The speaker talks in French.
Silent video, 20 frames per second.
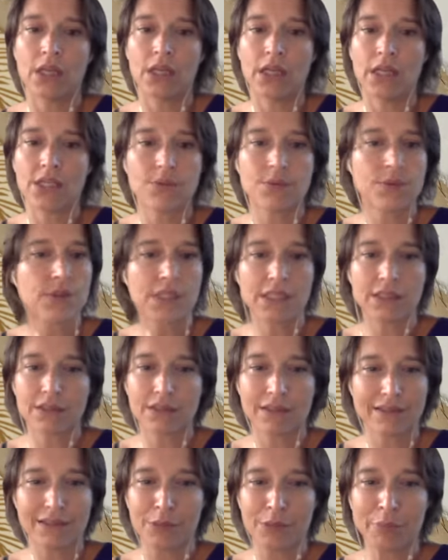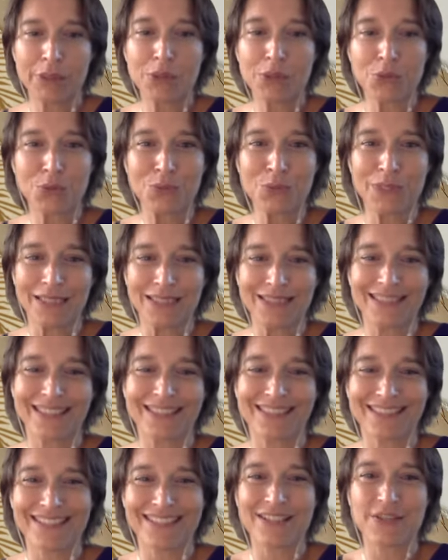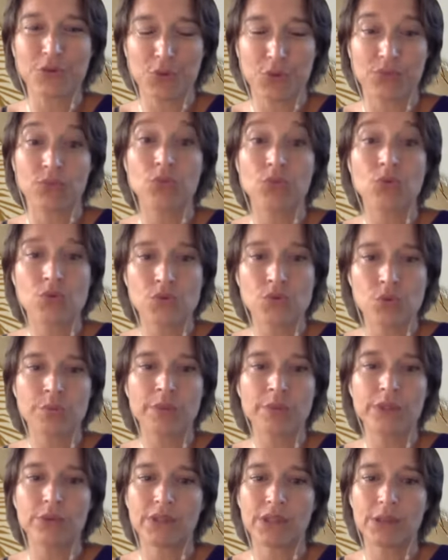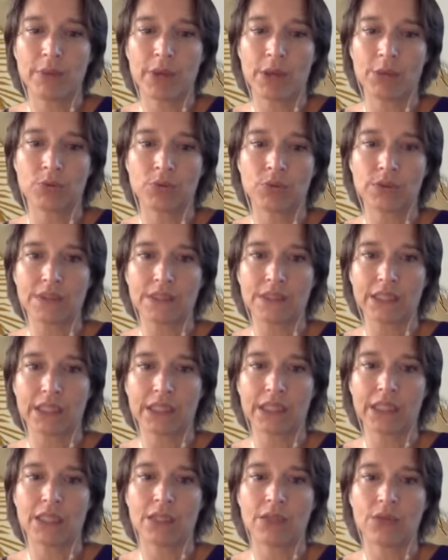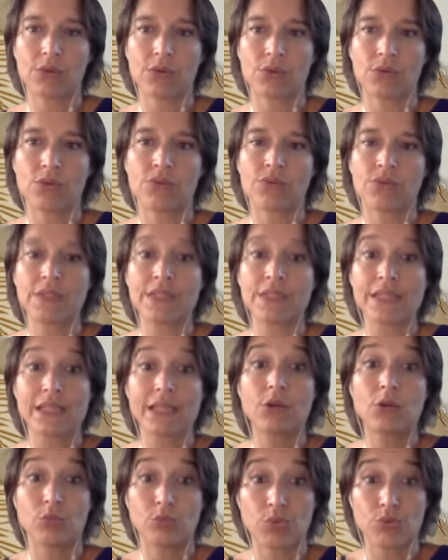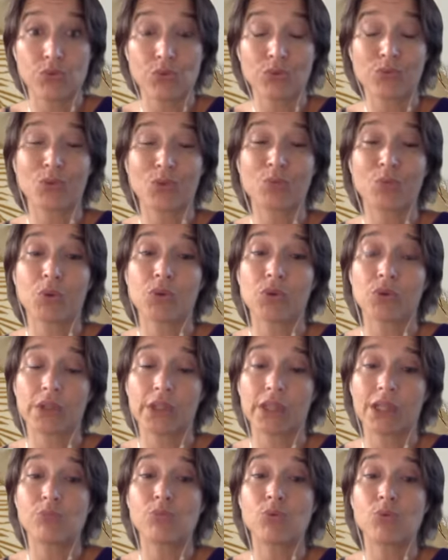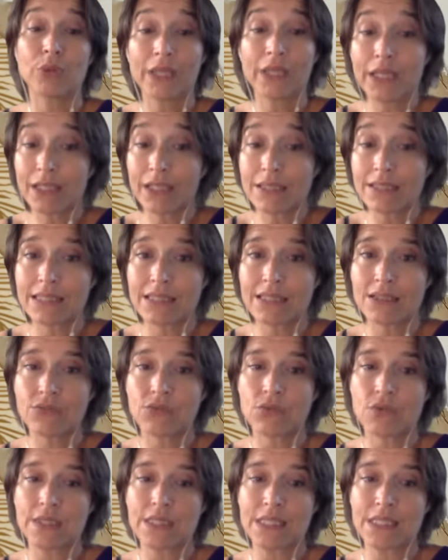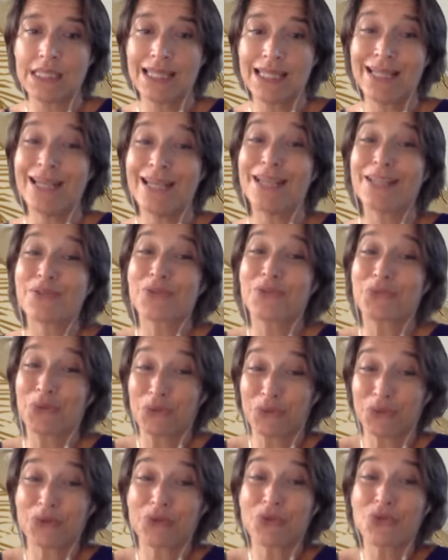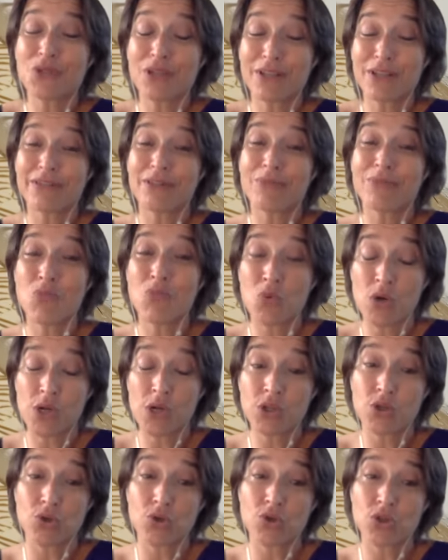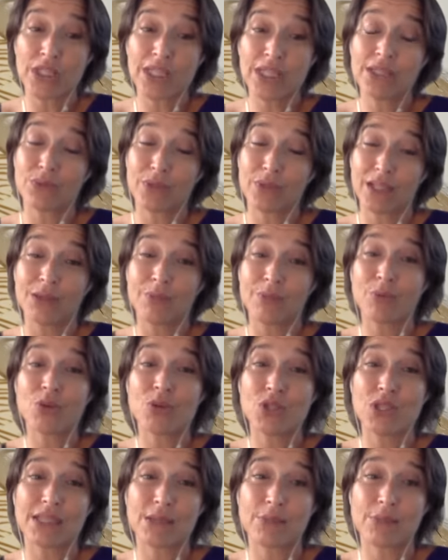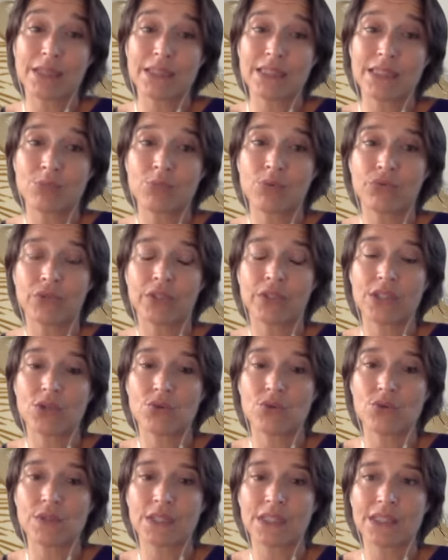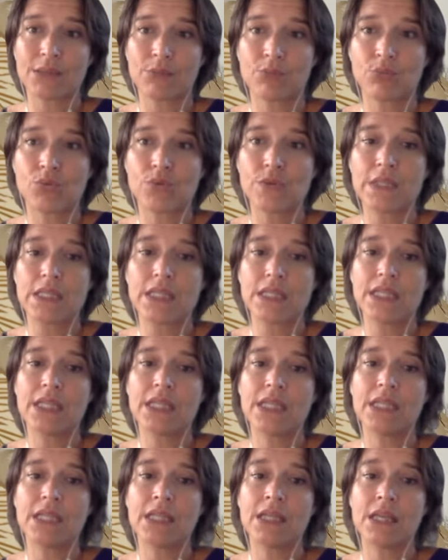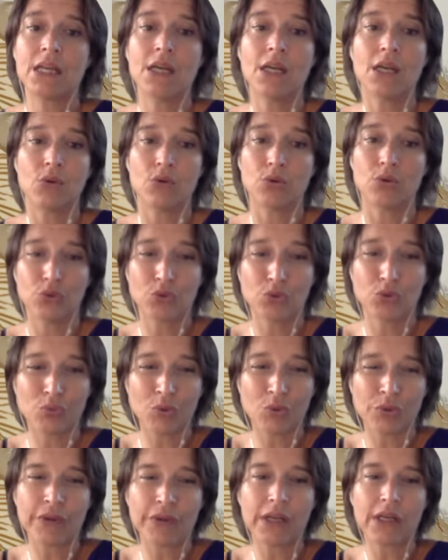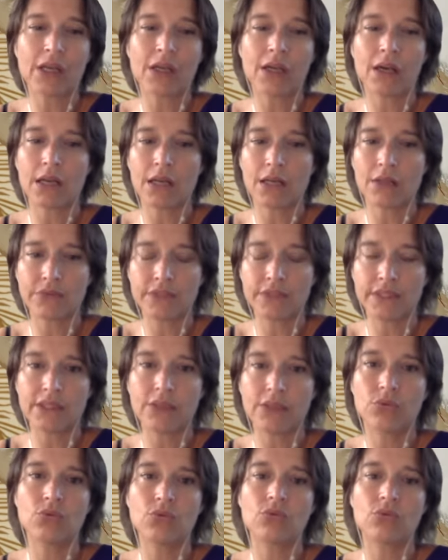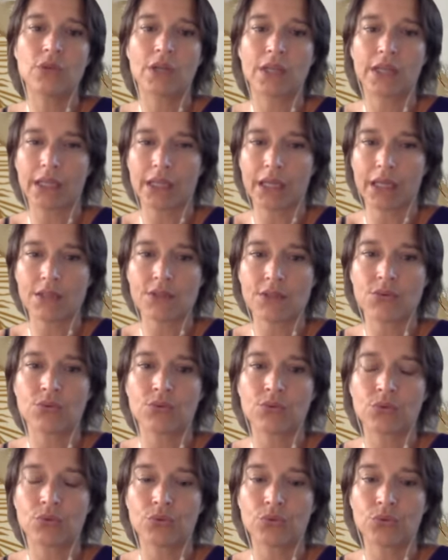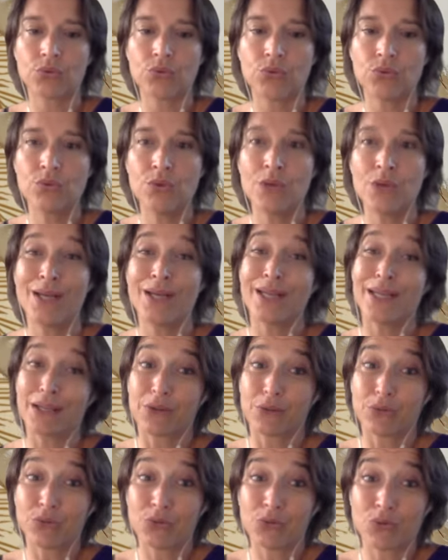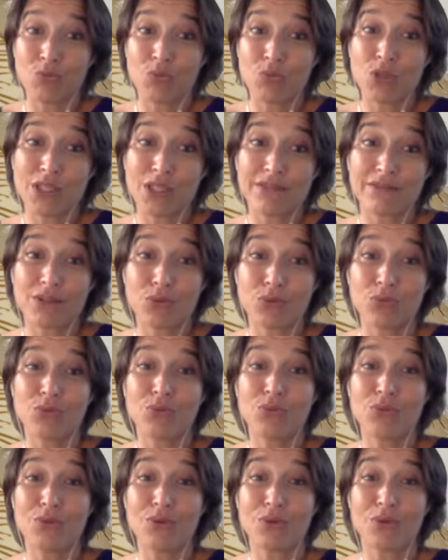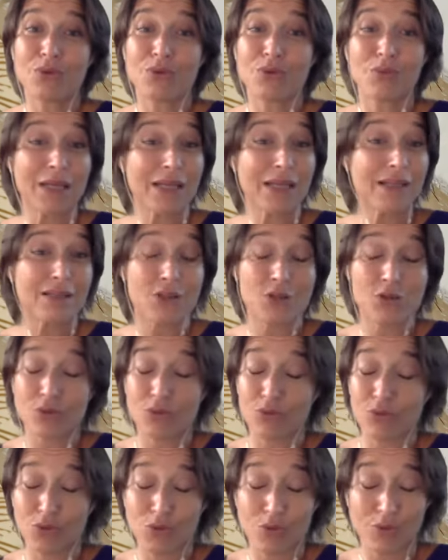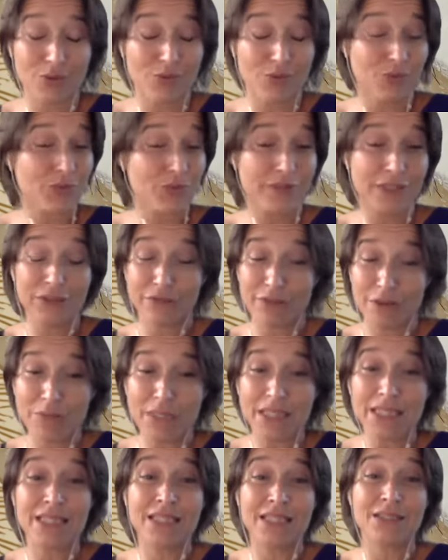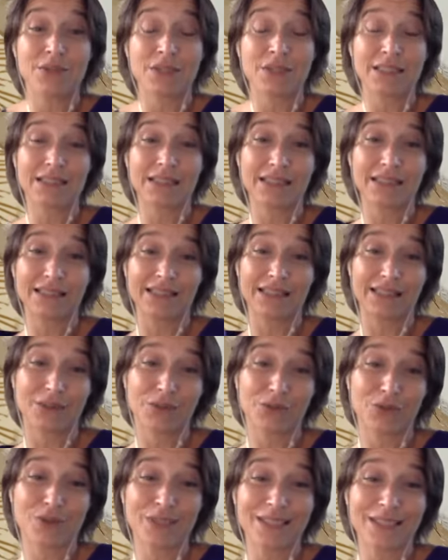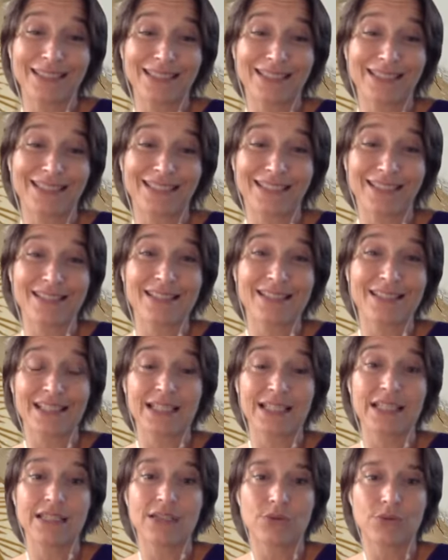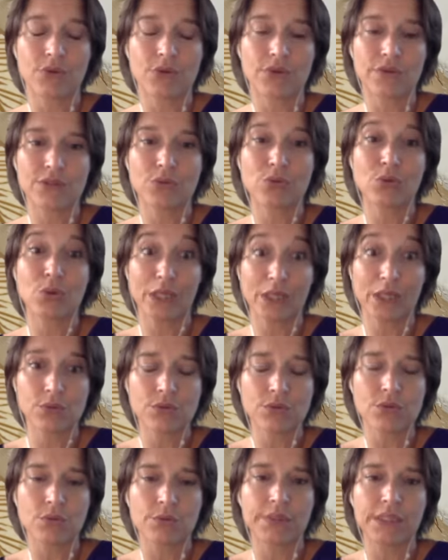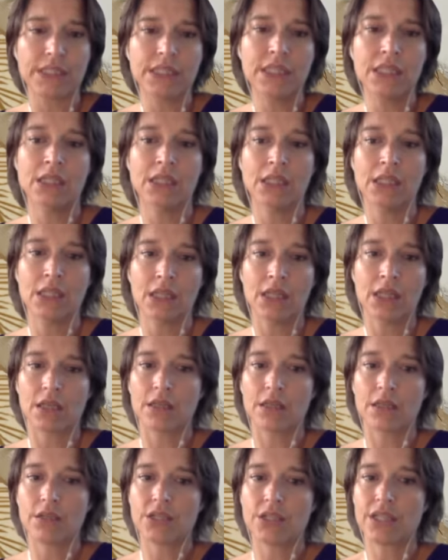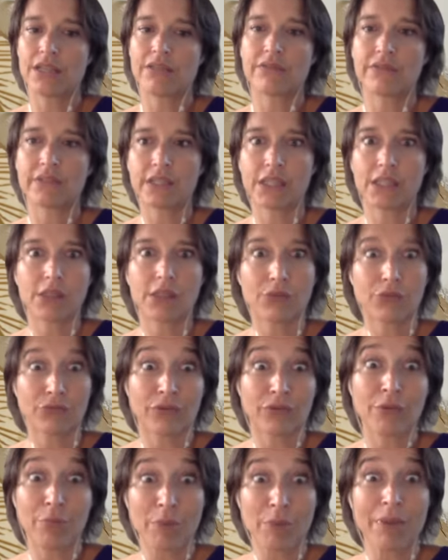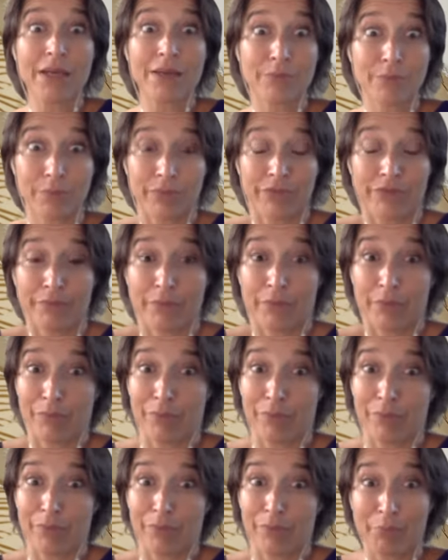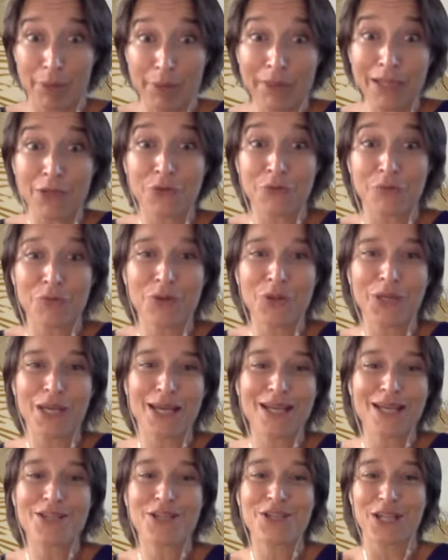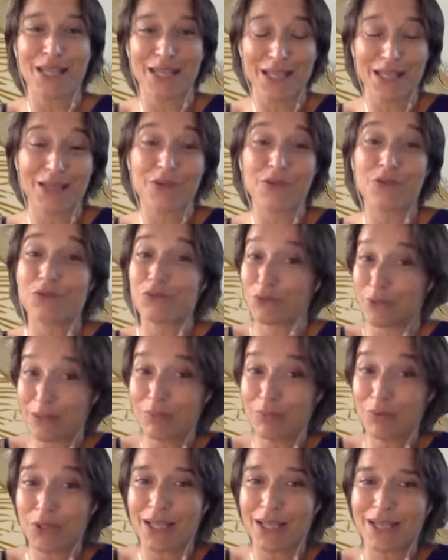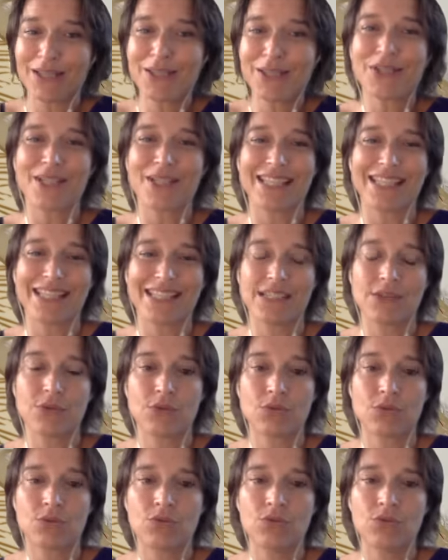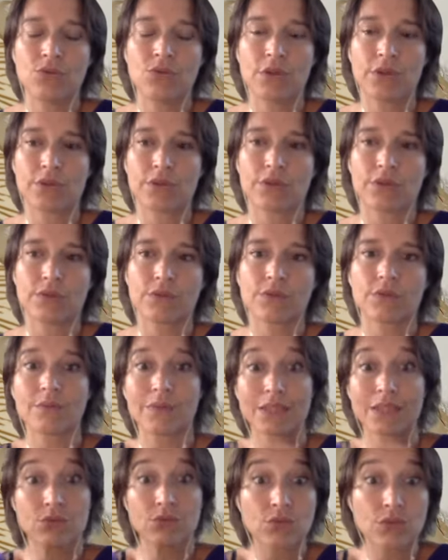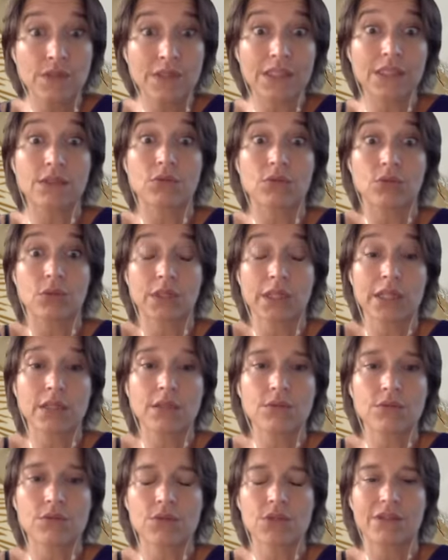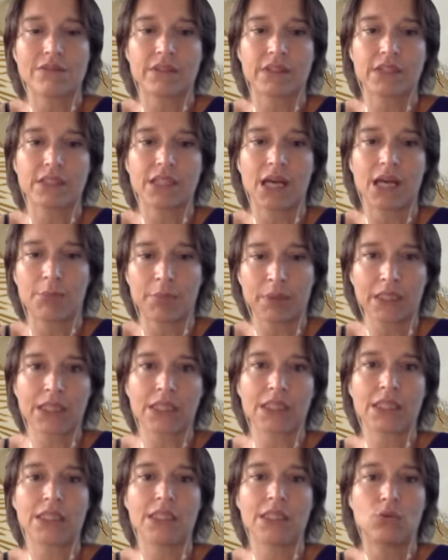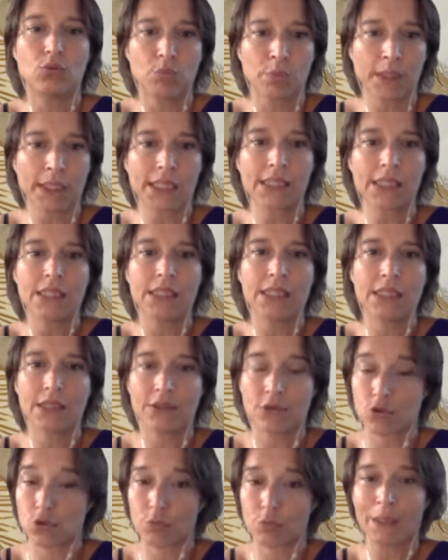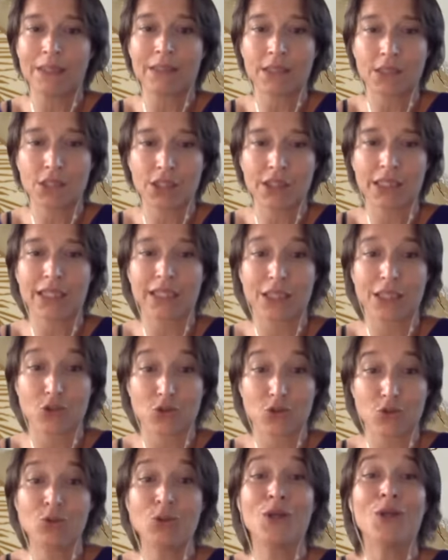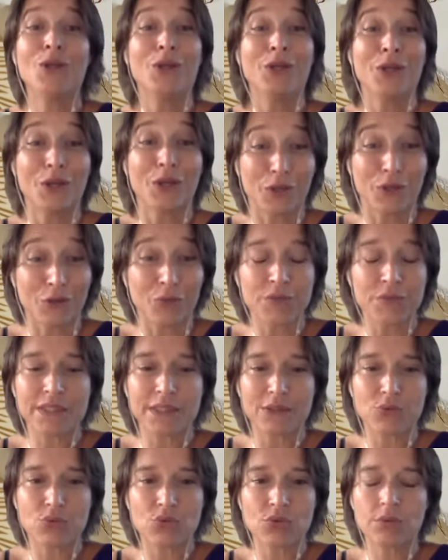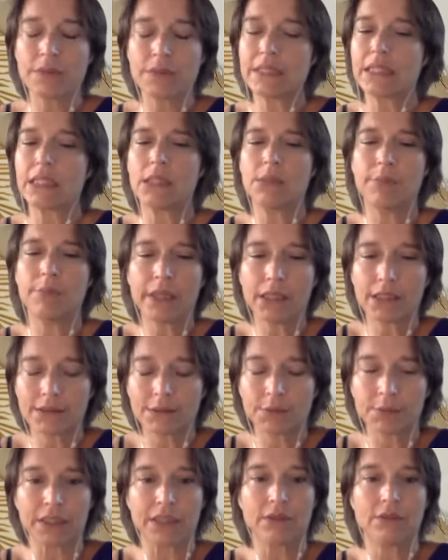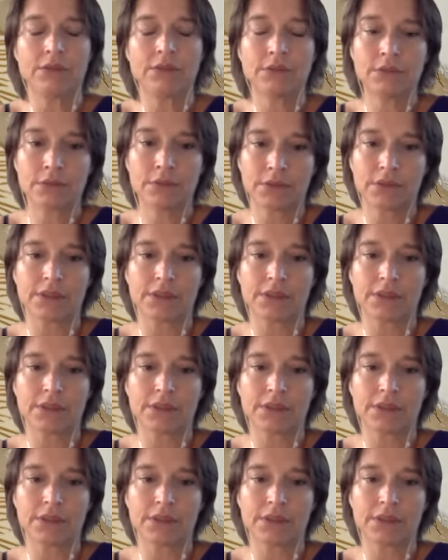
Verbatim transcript: Et je me suis dit, ça va pas du tout là. Euh, je suis venue en Zambie au départ pour tirer euh, une ficelle plus entrepreneuriale, plus créative aussi. Sauf qu'entre-temps, j'avais moi changé. Donc à l'époque, j'étais partie pour faire des choses qui étaient plus liées au documentaire, à la vidéo, à la création de contenu. Et qu'entre-temps, moi, j'avais eu euh, bah, une vie de famille qui s'était, qui s'était installée, instaurée en Zambie. j'avais fait pas mal place à pas mal de blocages et euh, de déblocages. Et du coup, euh, bah, tous ces trucs-là que j'avais appris, compris et que je partageais avec les gens, euh, on me disait toujours, mais c'est hyper inspirant.